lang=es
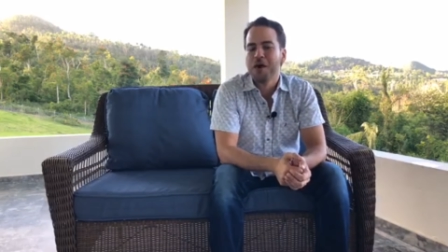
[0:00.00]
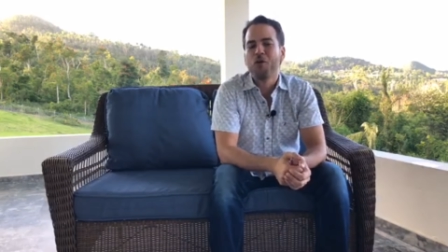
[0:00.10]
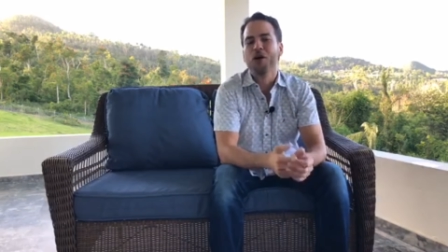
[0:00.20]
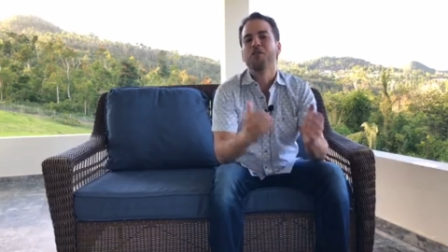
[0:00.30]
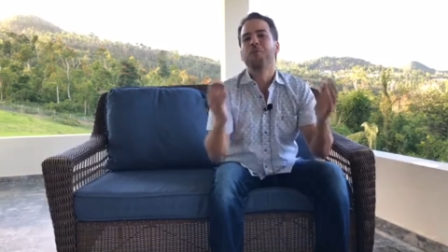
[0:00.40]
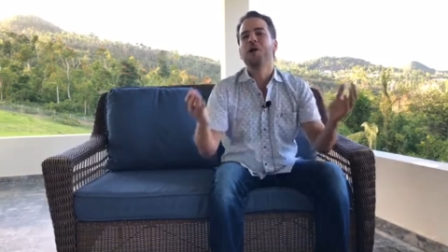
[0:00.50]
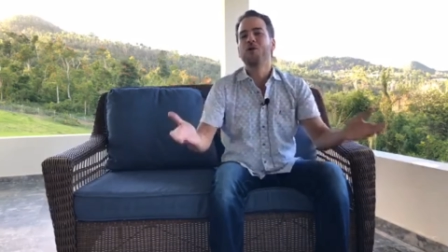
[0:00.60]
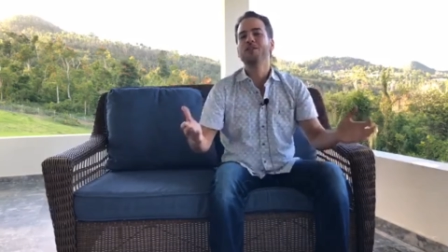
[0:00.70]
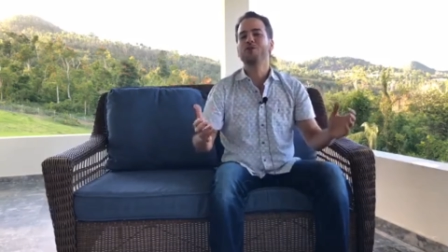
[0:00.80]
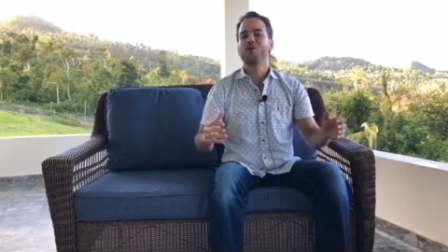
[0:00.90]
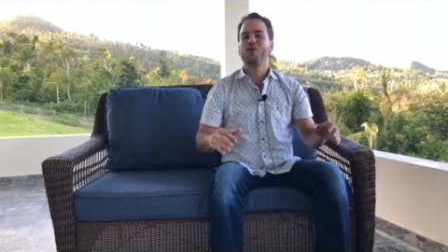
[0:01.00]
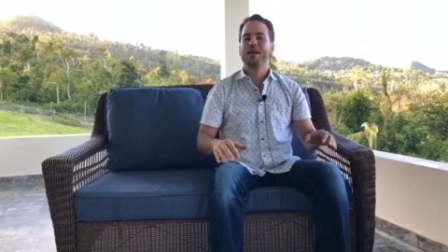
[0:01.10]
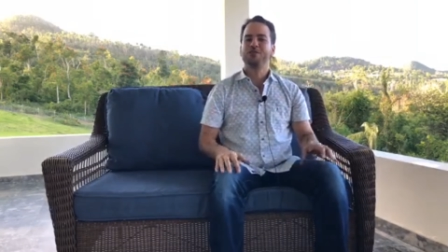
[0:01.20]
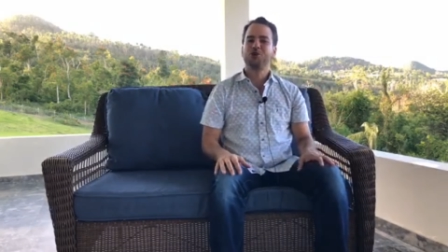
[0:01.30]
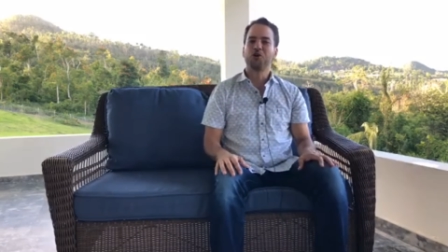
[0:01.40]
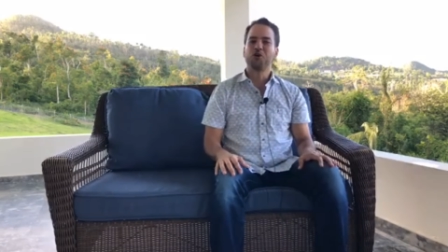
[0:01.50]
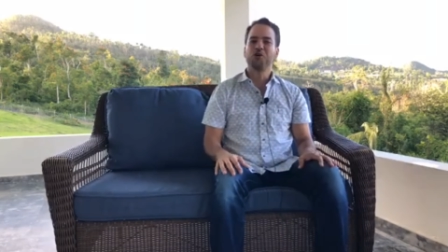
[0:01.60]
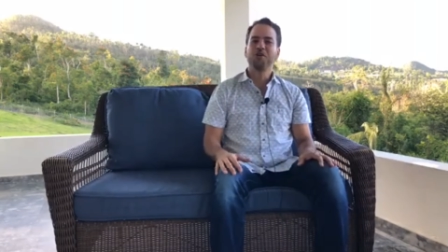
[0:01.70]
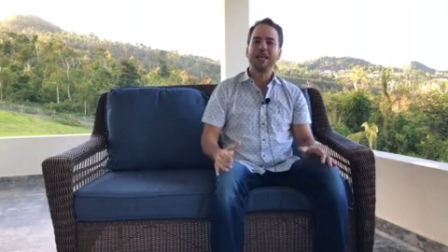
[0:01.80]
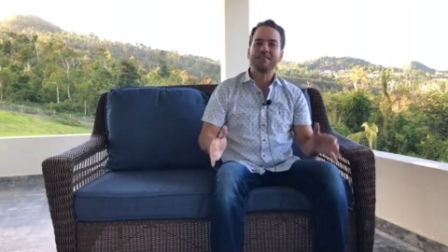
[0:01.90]
Cuando me encuentro con
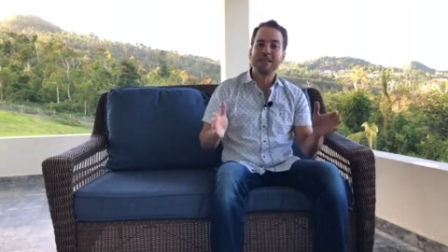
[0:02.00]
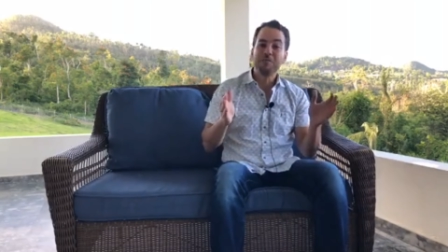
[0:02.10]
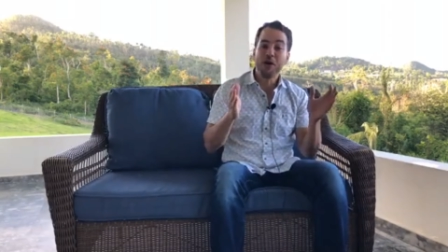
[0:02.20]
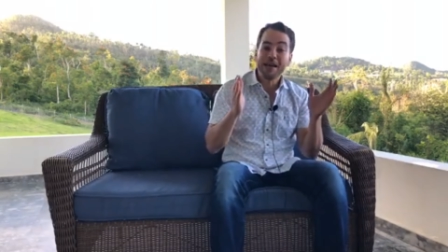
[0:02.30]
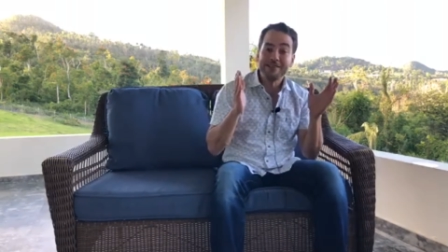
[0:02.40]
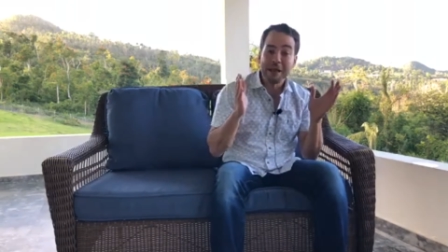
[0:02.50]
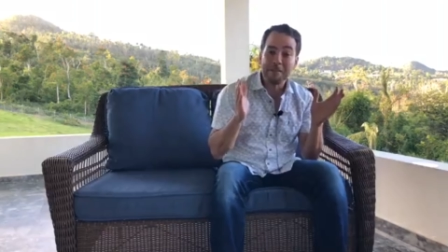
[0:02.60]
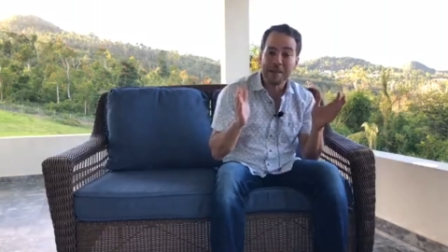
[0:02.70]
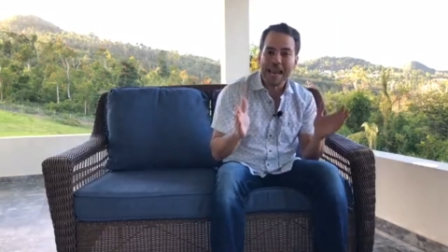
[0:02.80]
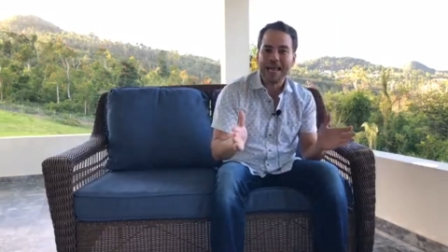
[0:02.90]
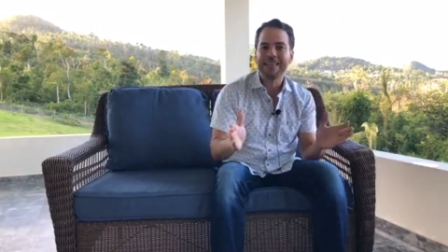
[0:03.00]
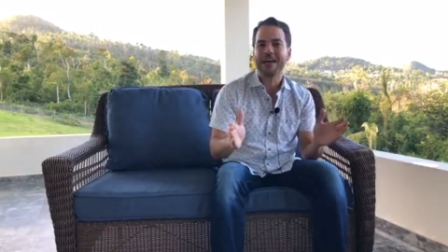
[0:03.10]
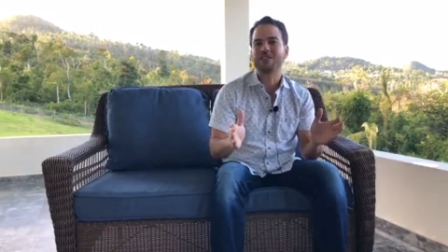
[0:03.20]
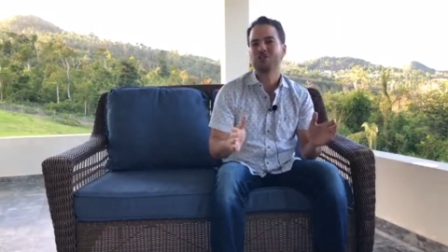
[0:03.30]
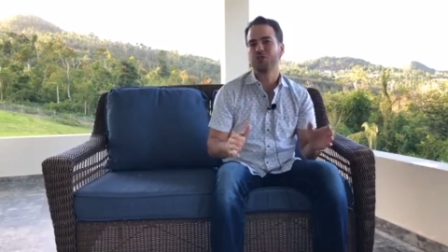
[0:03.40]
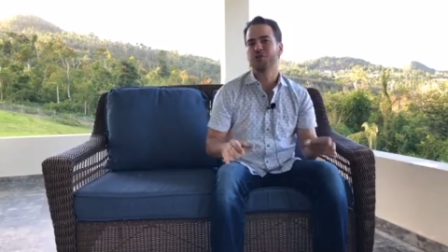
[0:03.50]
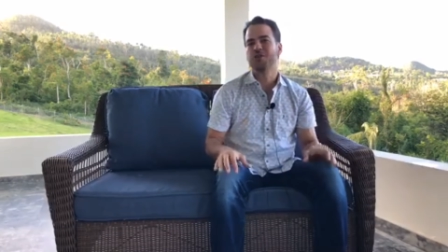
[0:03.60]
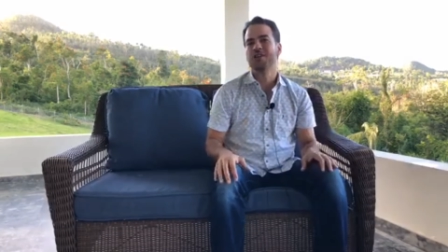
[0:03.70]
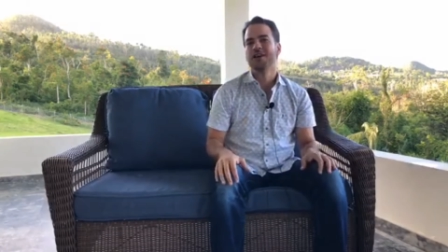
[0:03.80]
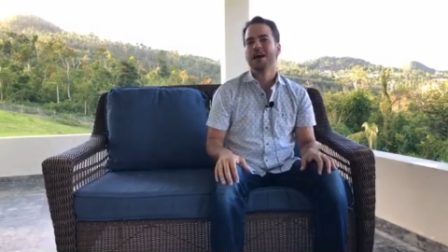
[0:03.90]
Antonio y hacemos este plan de
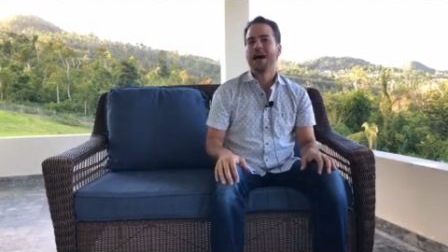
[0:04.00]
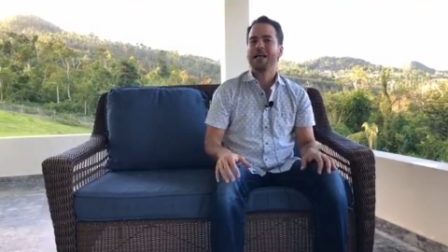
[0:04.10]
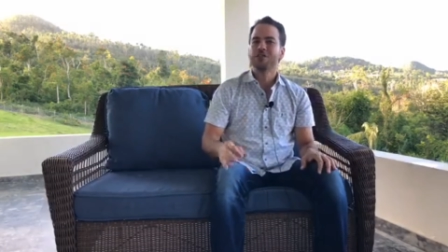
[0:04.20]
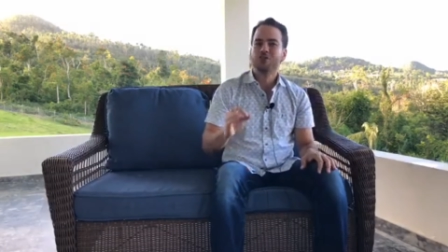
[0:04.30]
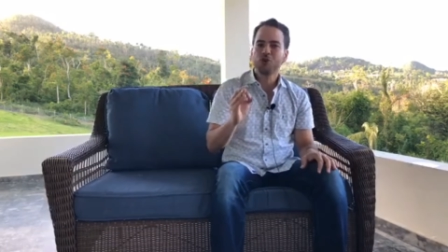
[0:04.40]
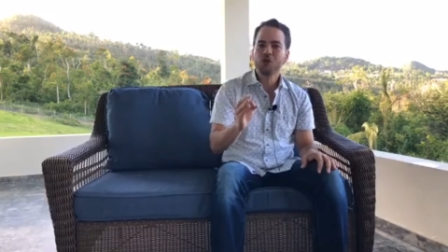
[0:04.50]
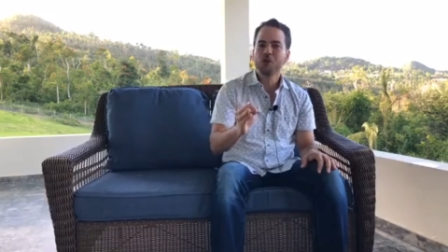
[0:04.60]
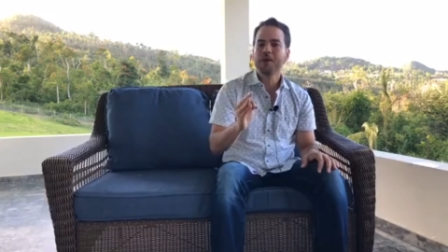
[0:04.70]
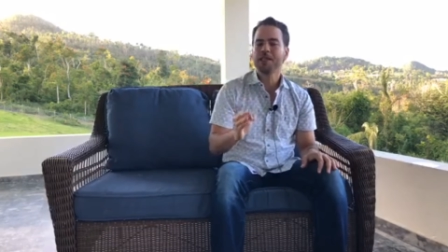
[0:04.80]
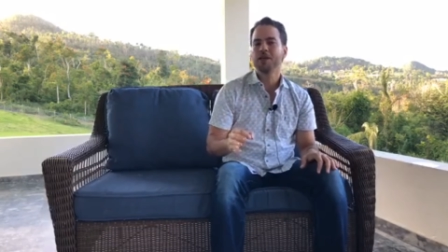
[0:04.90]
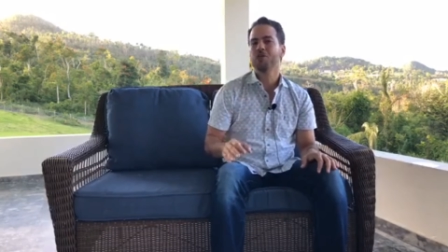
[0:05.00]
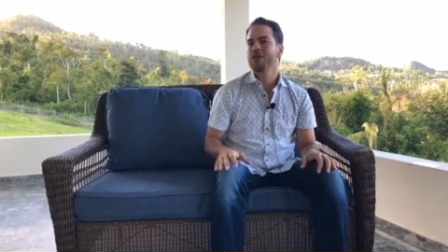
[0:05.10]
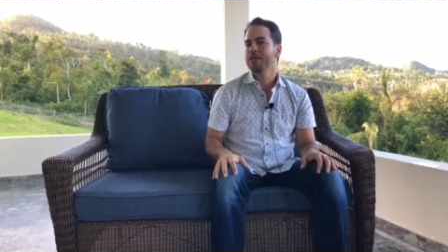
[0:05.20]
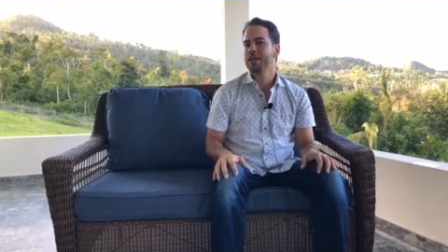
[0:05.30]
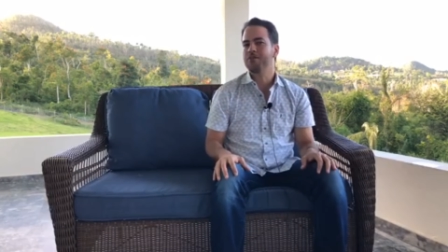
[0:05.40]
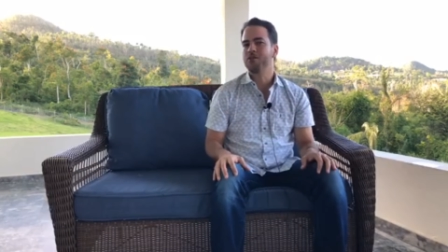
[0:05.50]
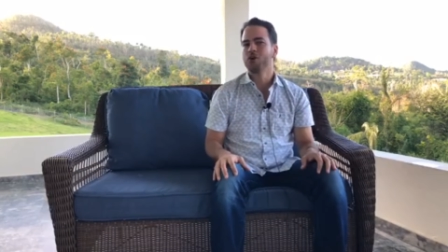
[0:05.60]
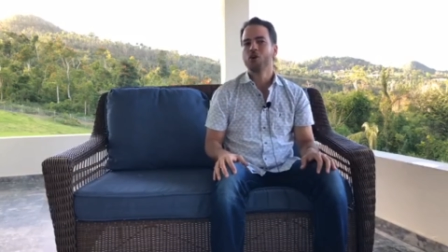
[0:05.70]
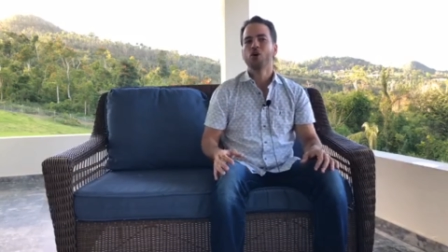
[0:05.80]
acción, Antonio me dijo, Guillermo,